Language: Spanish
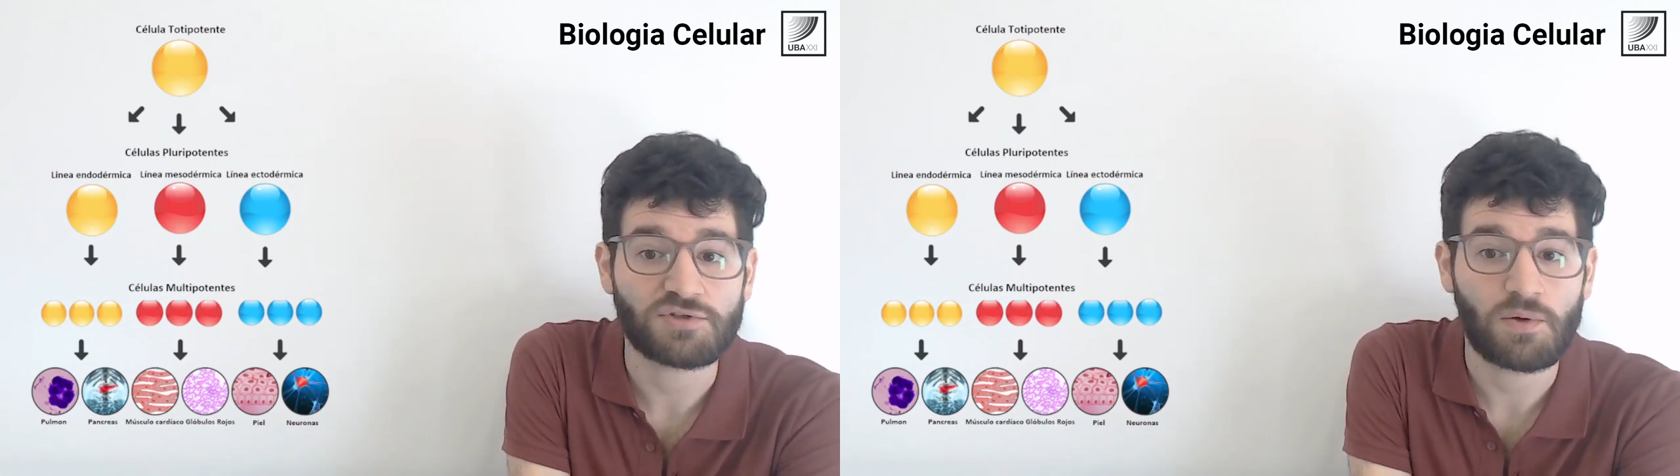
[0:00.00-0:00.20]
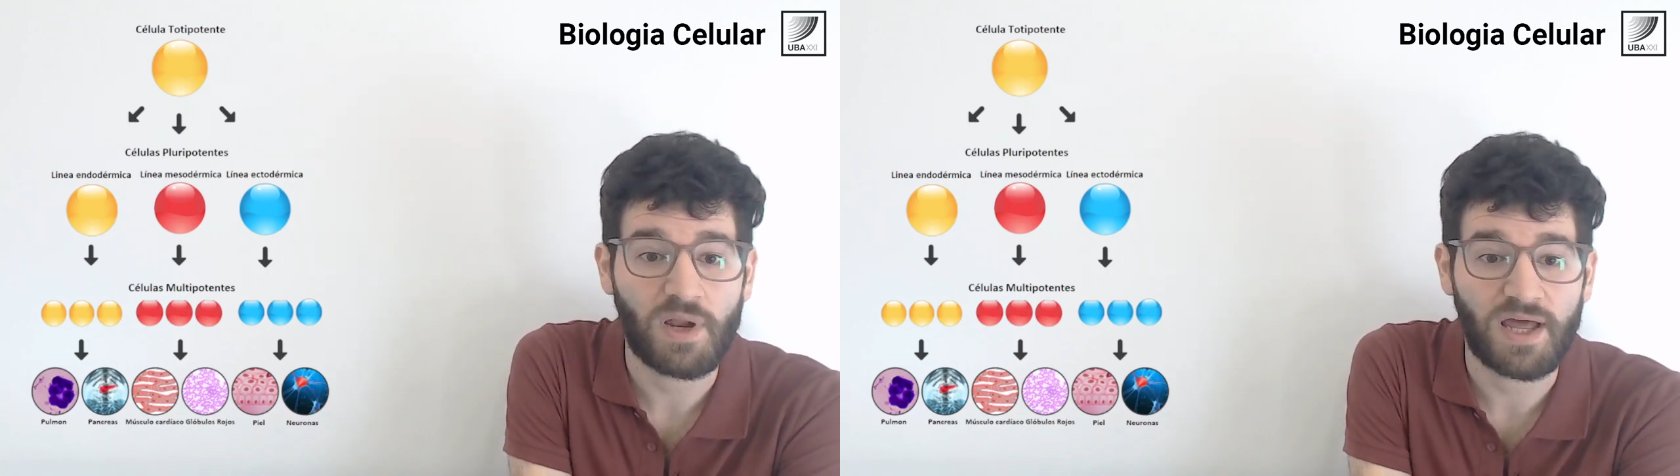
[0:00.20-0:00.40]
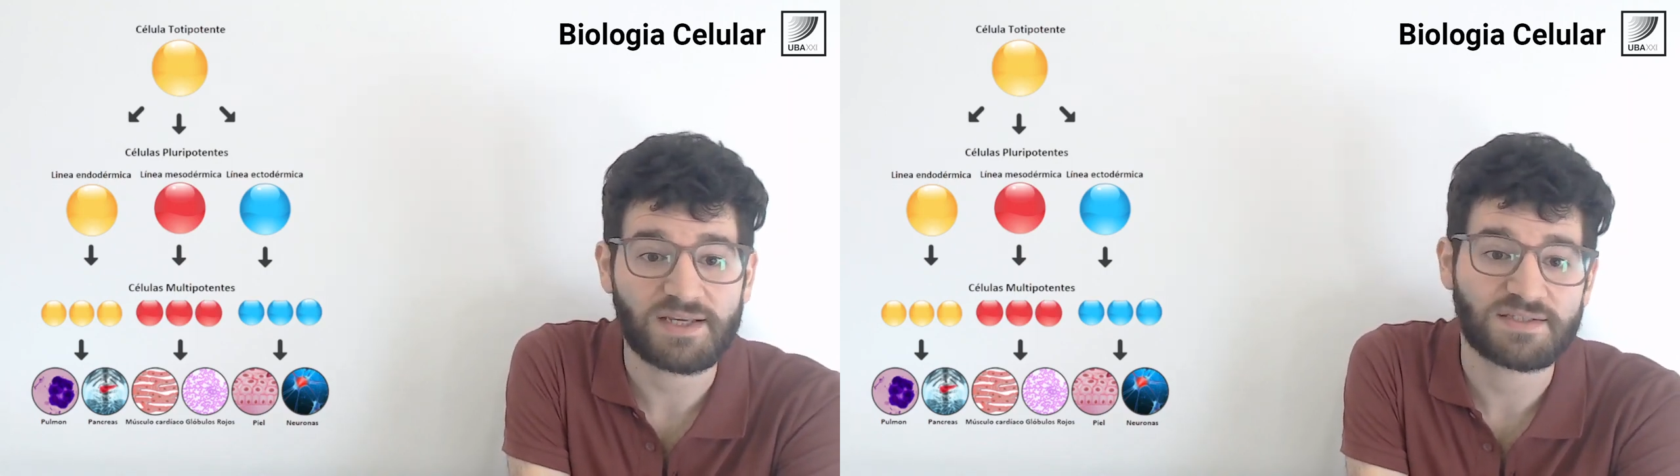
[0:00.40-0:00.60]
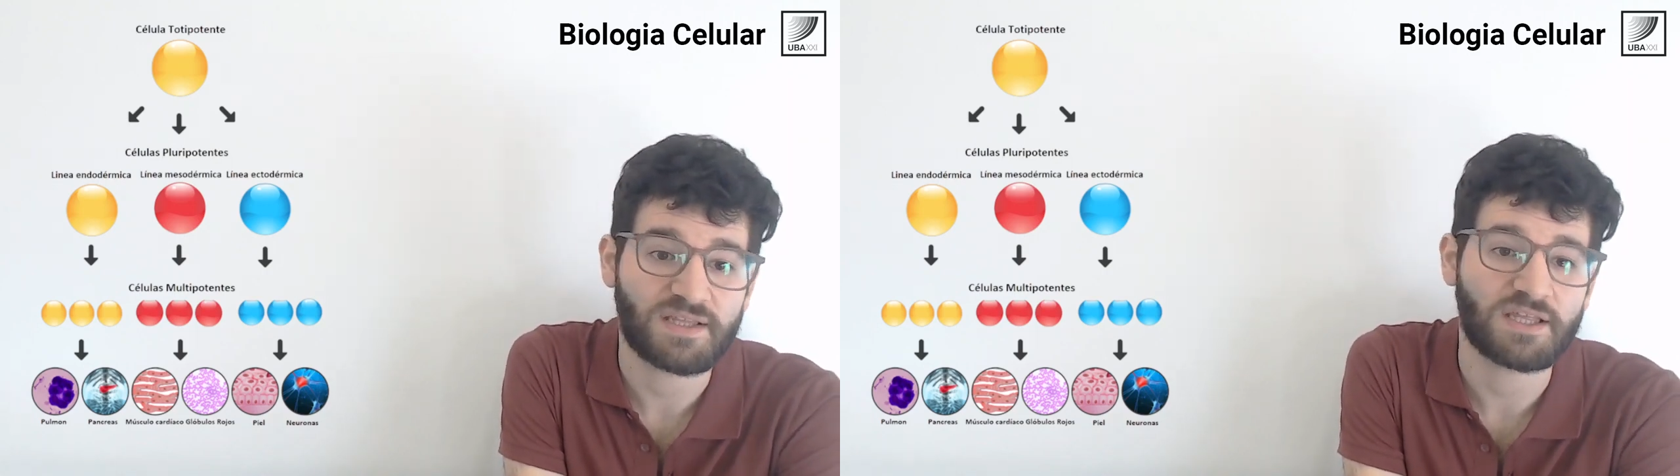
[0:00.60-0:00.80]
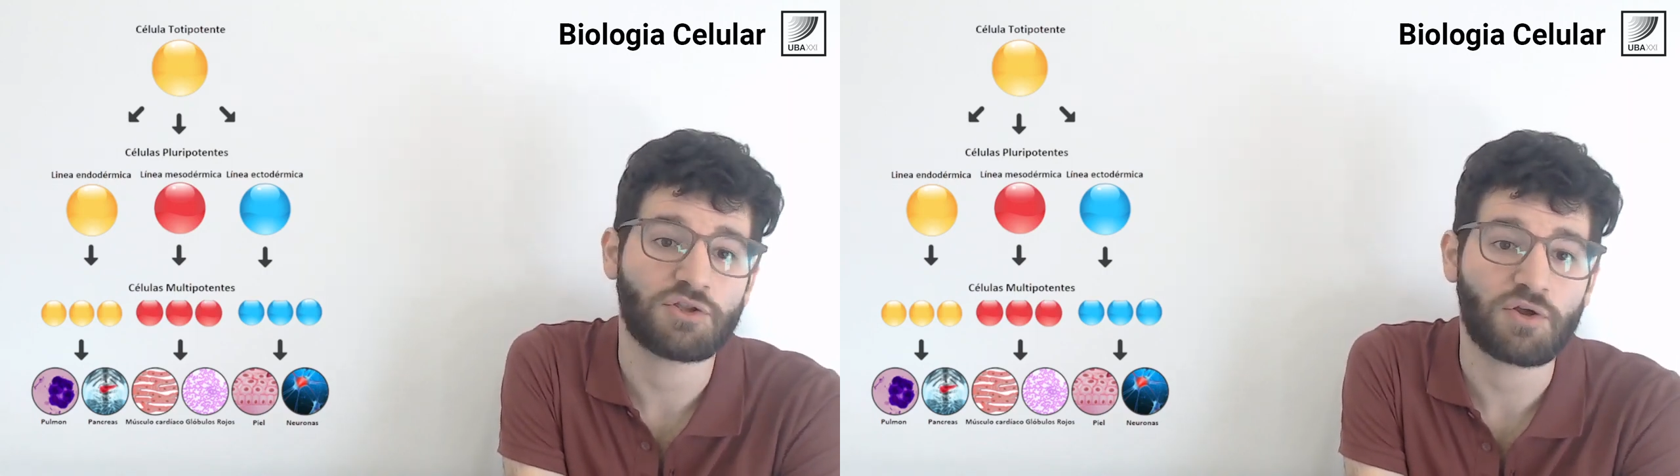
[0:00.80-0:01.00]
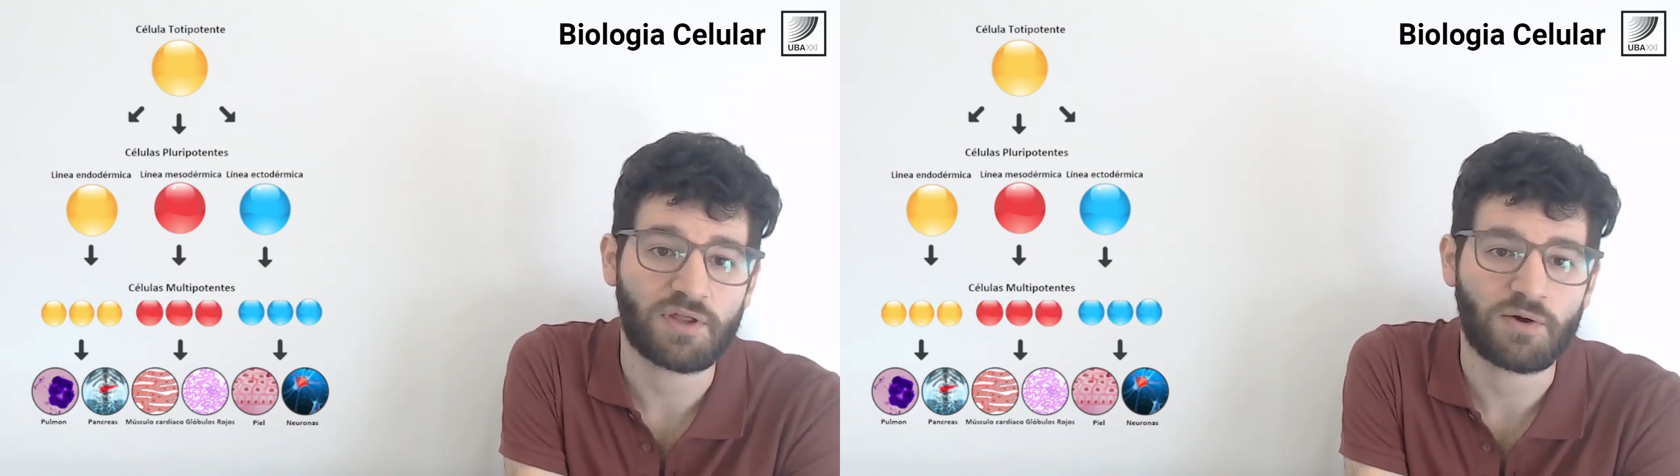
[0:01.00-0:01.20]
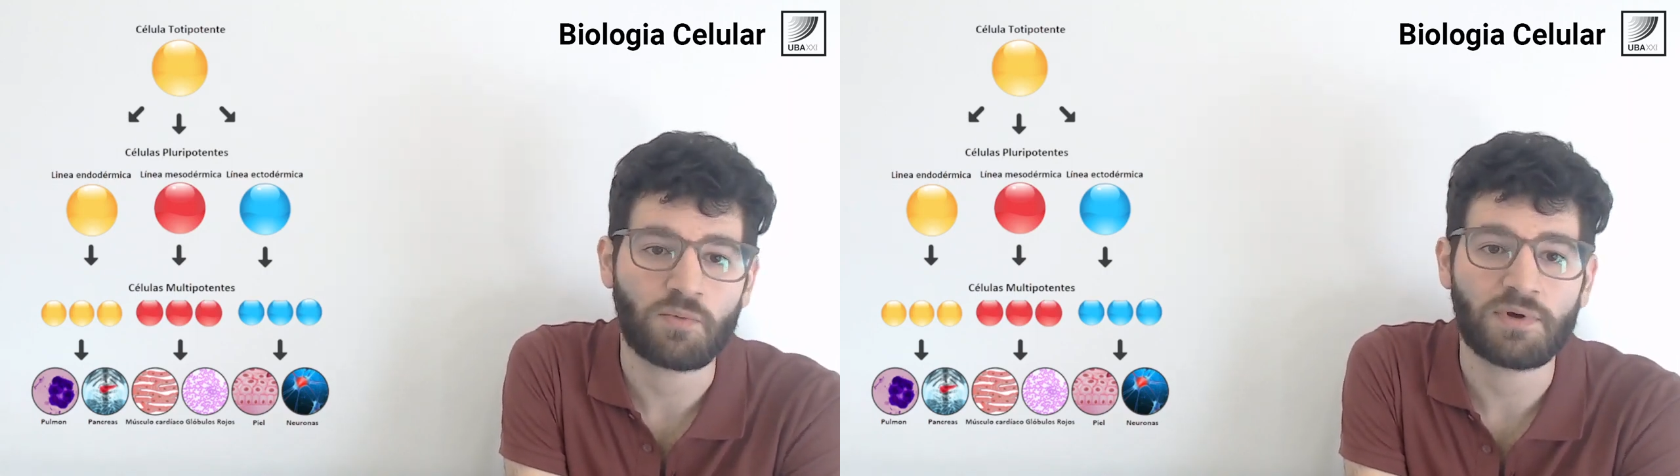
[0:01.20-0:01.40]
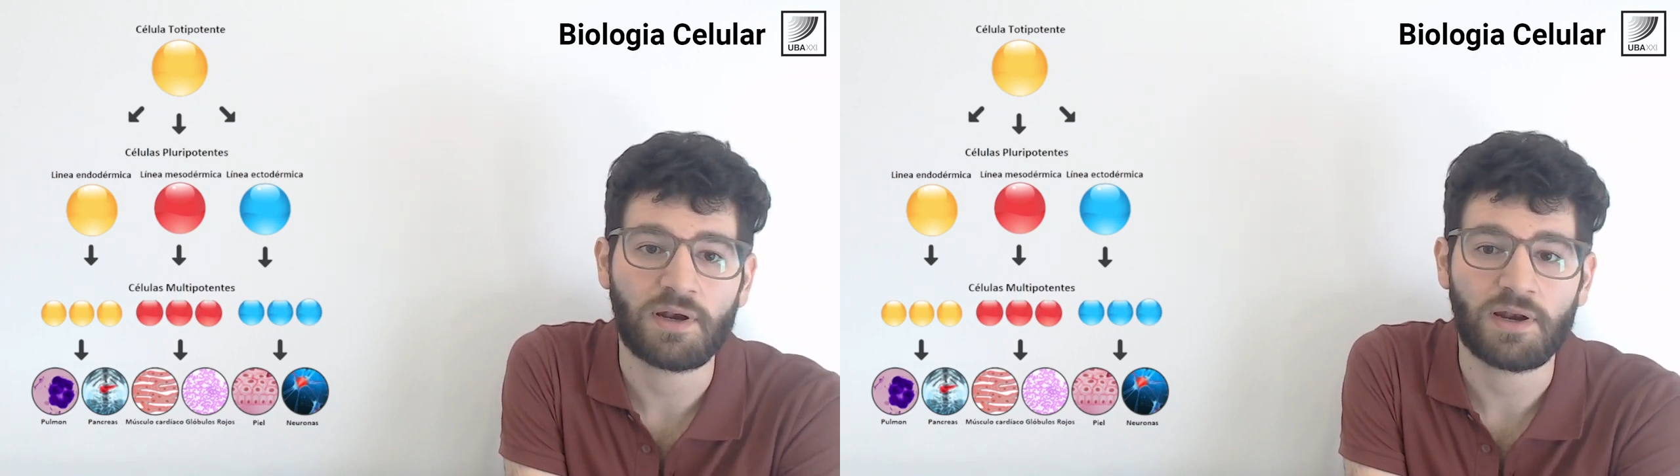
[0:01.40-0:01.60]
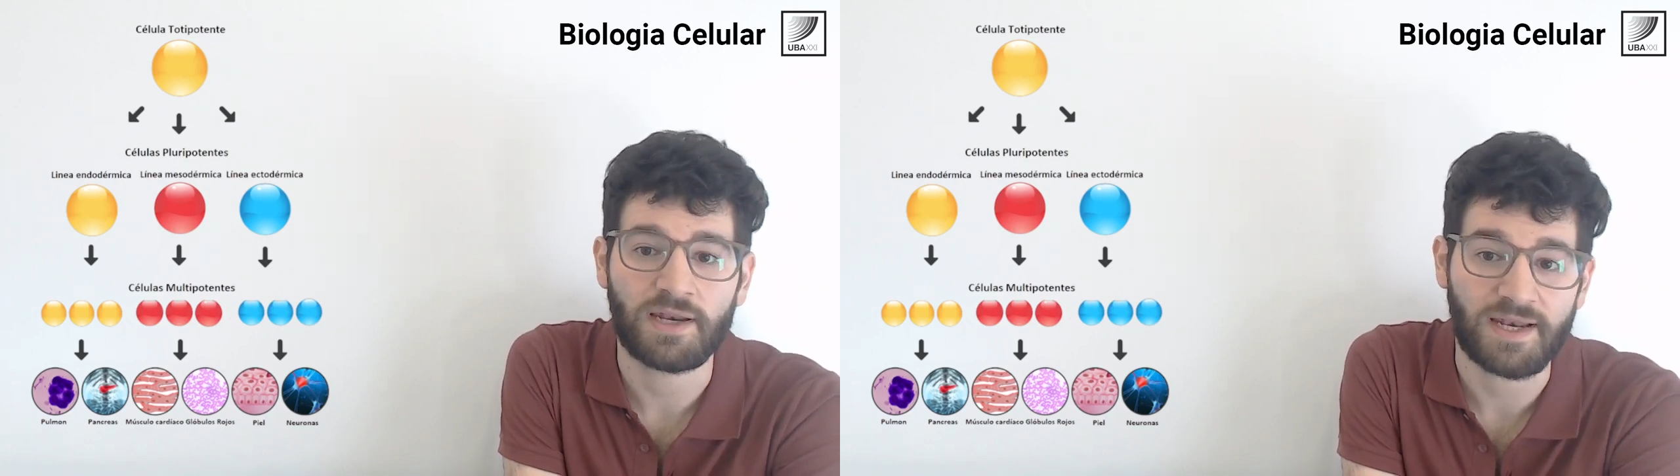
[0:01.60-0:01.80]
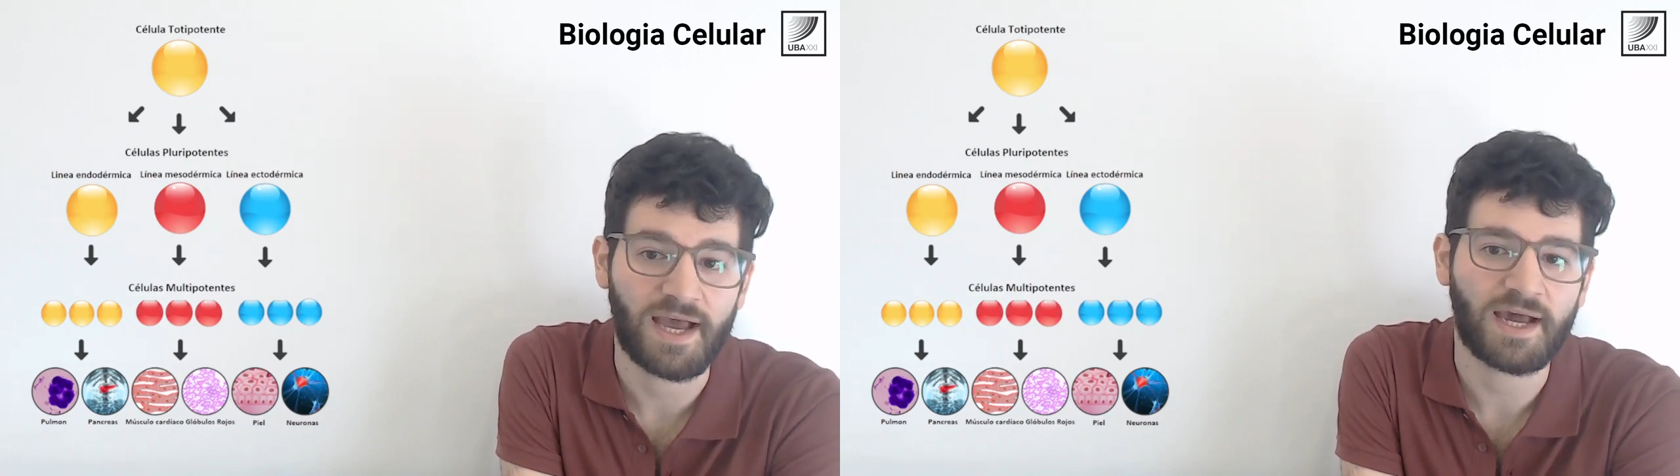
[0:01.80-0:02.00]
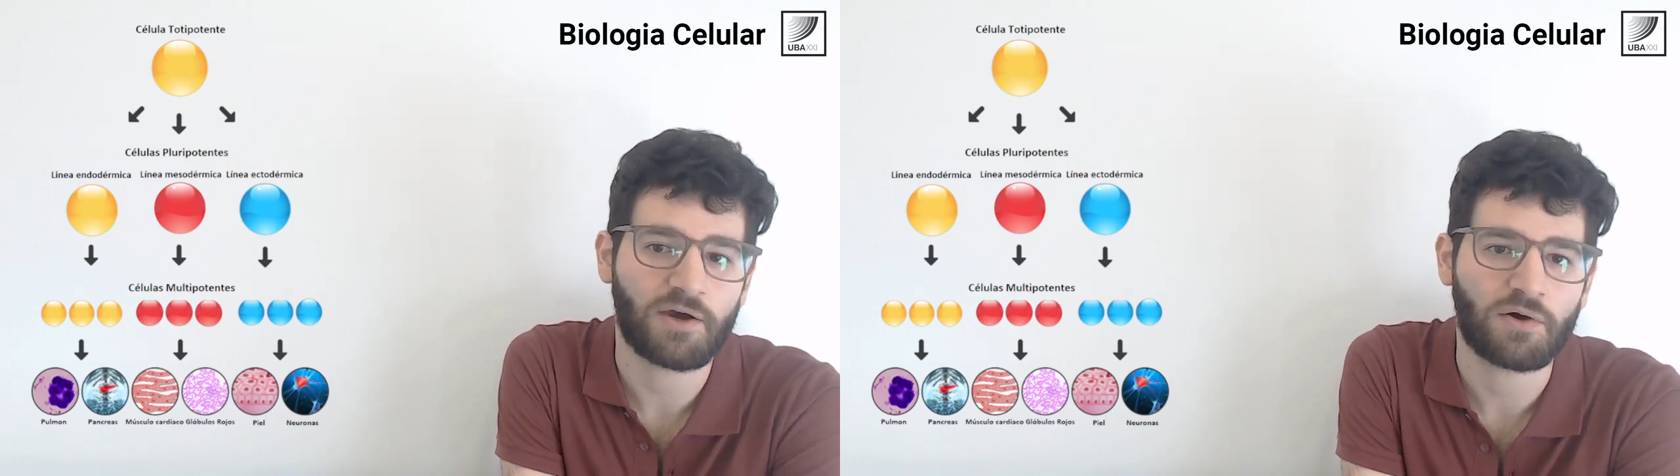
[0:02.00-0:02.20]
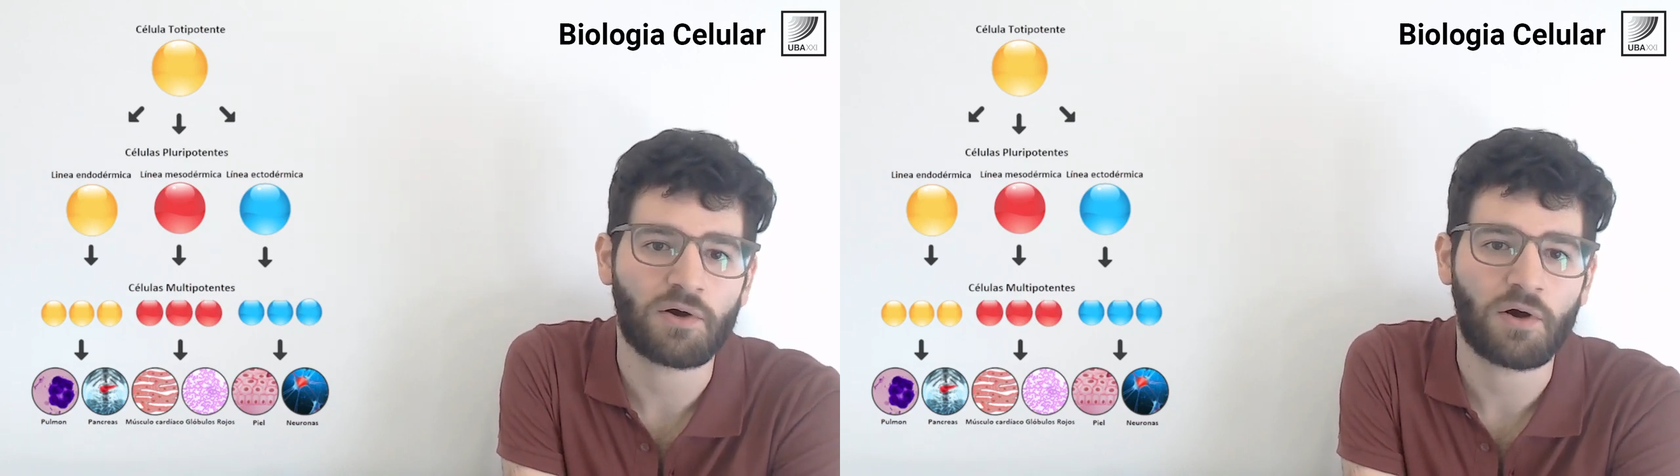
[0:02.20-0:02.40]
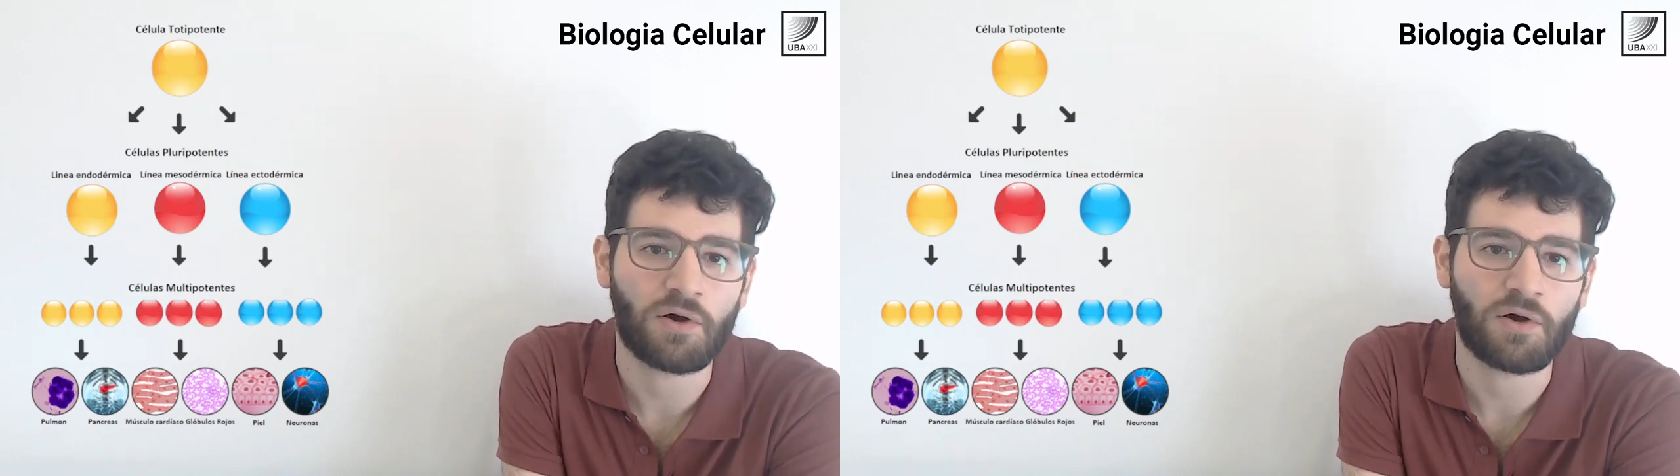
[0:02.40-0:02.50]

celulares dentro de un linaje o,